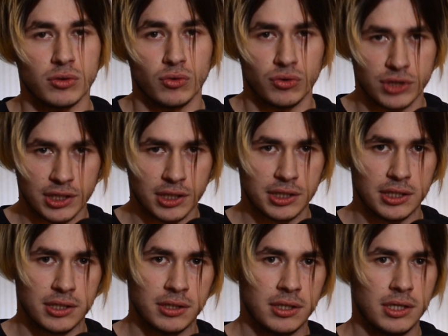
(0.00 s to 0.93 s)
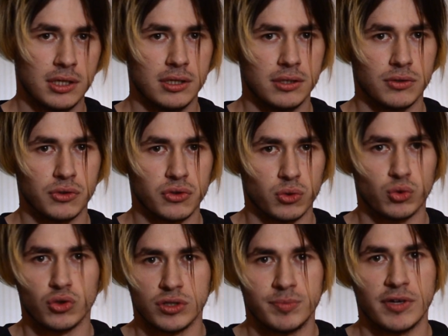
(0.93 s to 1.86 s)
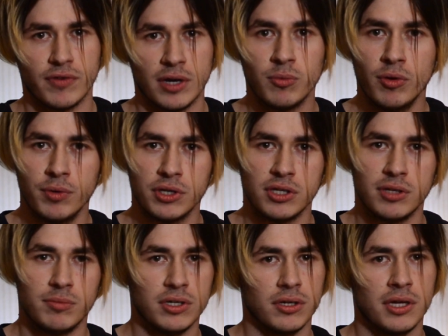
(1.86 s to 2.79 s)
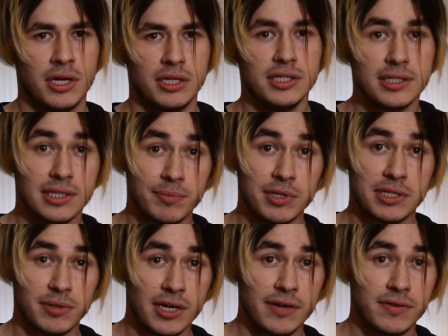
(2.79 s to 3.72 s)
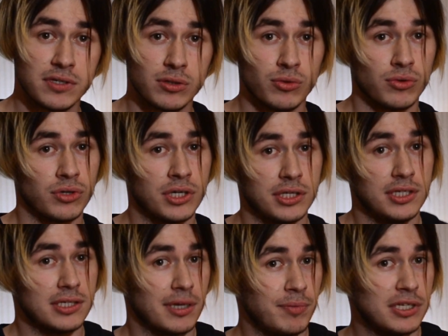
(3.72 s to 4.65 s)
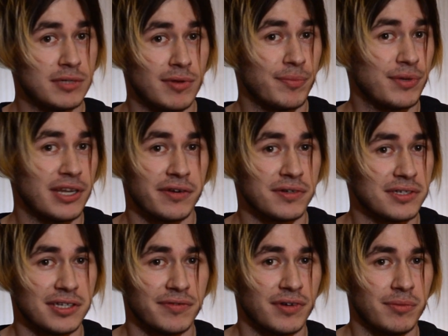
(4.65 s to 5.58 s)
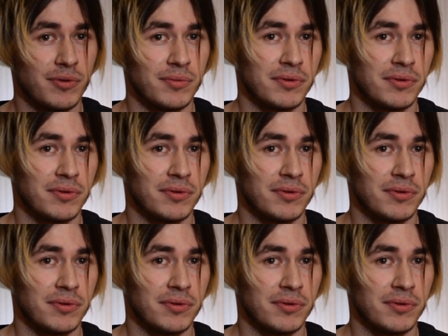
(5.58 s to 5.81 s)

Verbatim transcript: Но так как я слушаю их с первого альбома, и мне несколько песен нравится, то несколько песен мне понравилось с этого альбома.